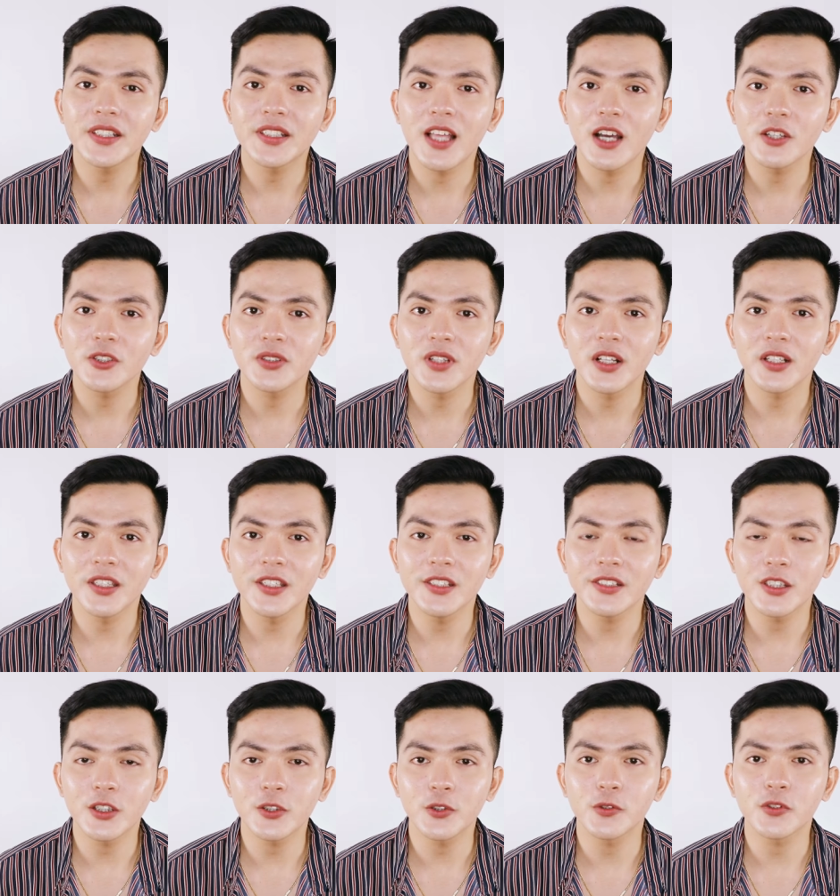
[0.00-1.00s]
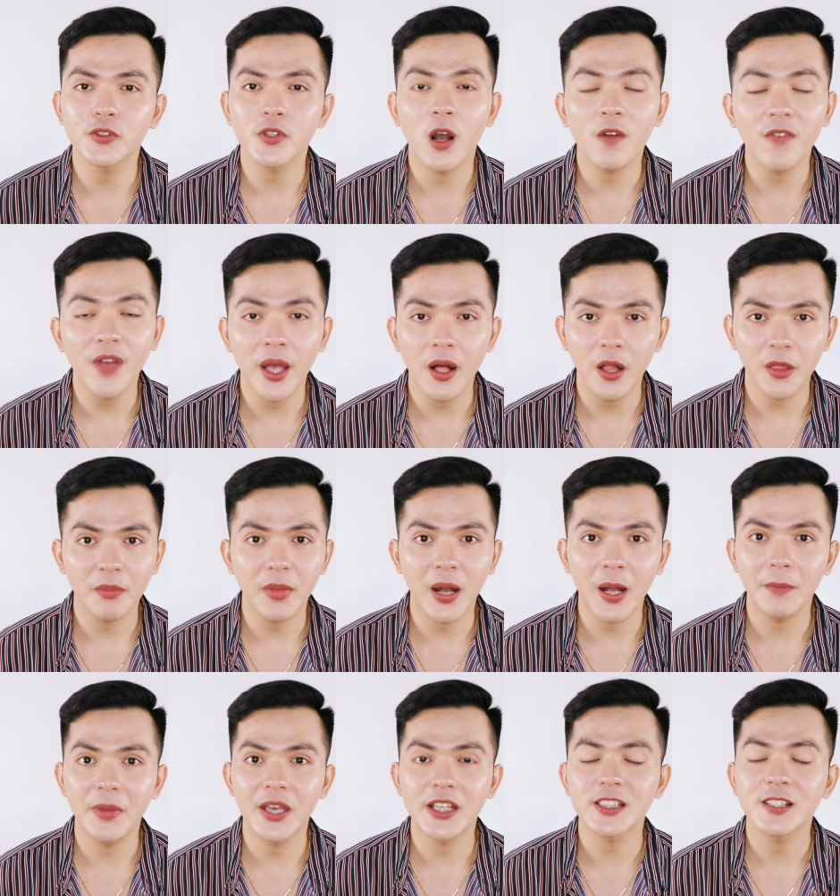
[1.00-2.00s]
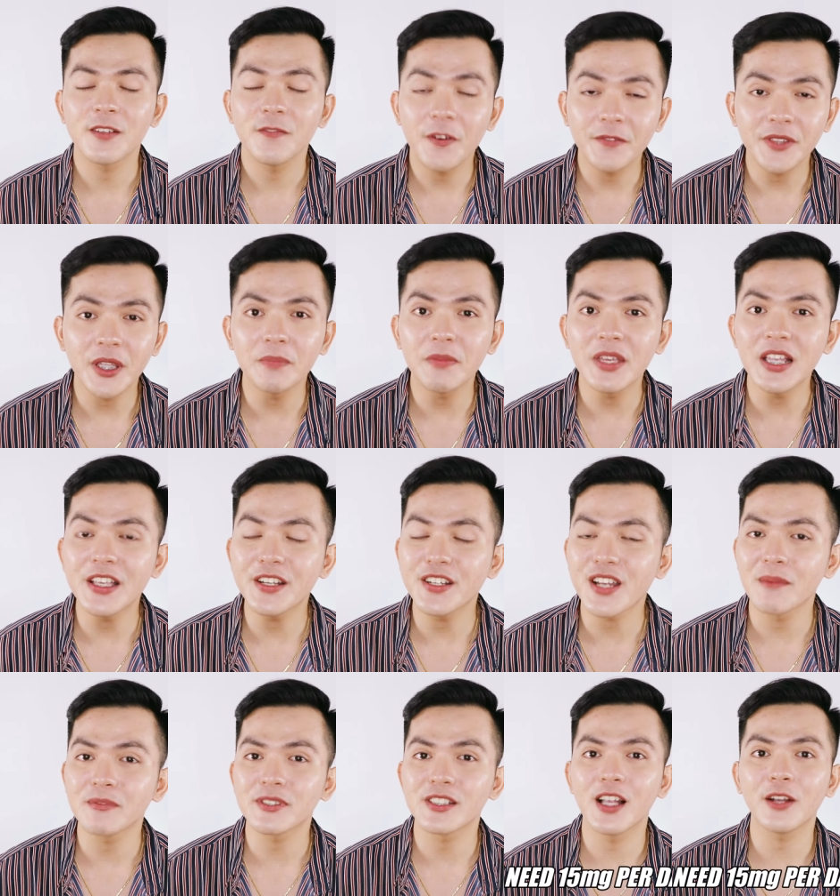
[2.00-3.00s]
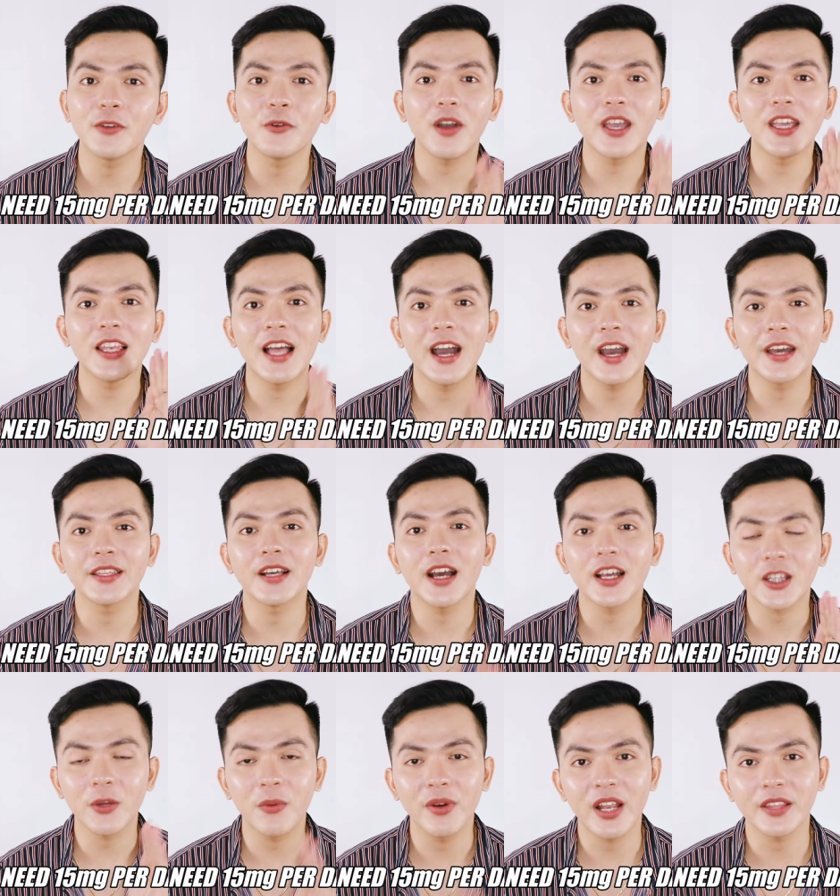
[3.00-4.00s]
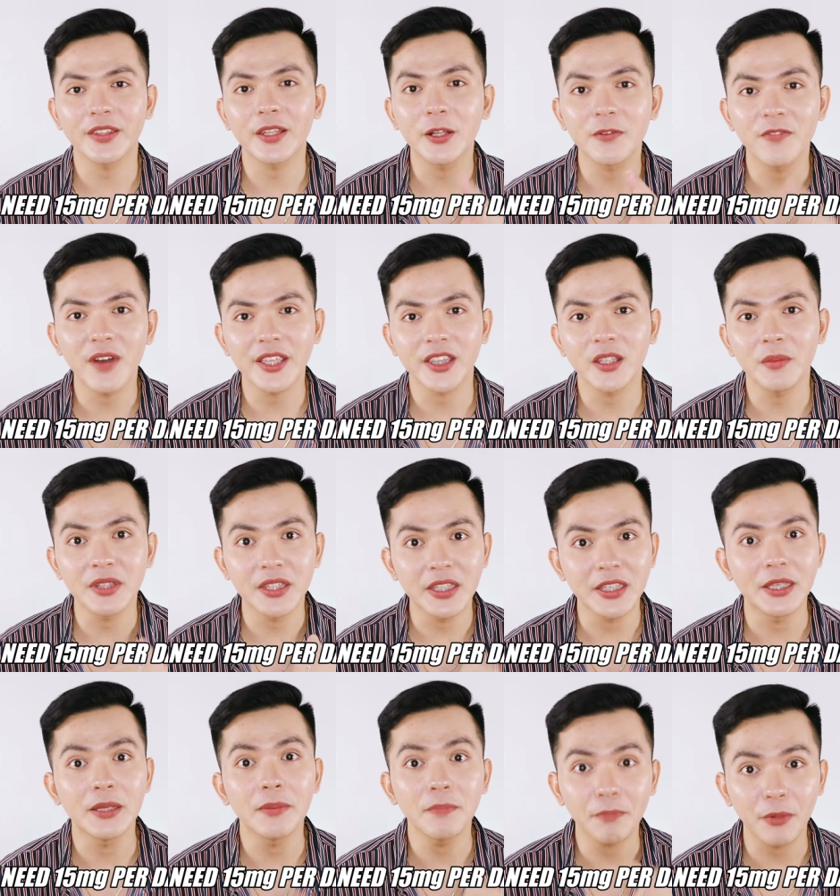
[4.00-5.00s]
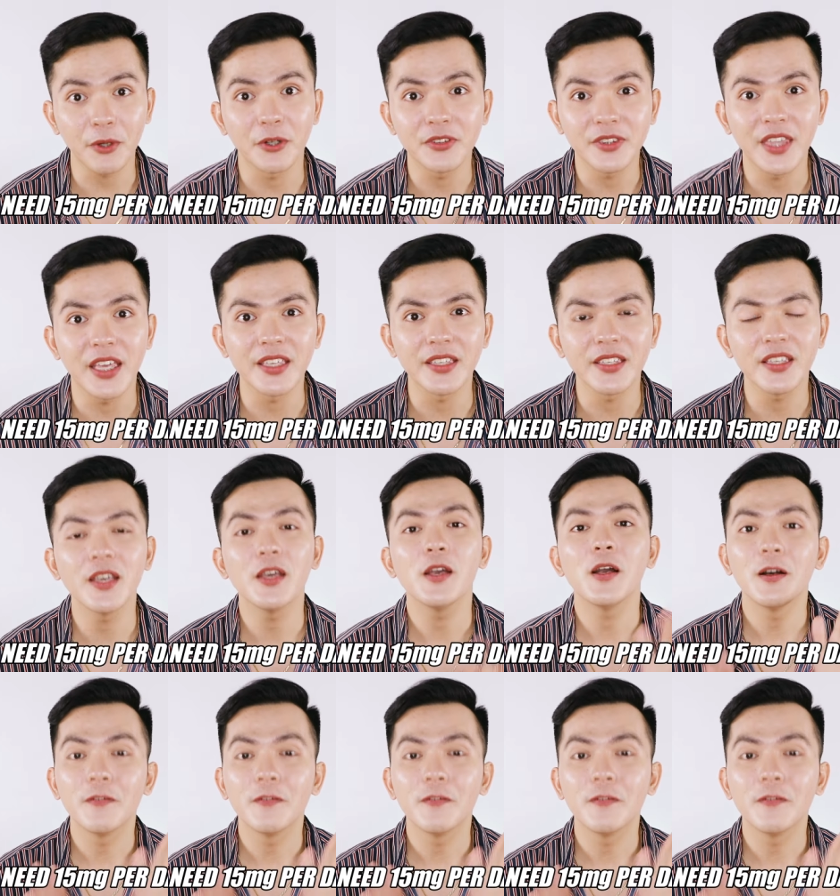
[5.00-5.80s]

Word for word: sa National Institutes of Health mga best, 15 mg lang yung kailangan ng katawan natin na vitamin E per day.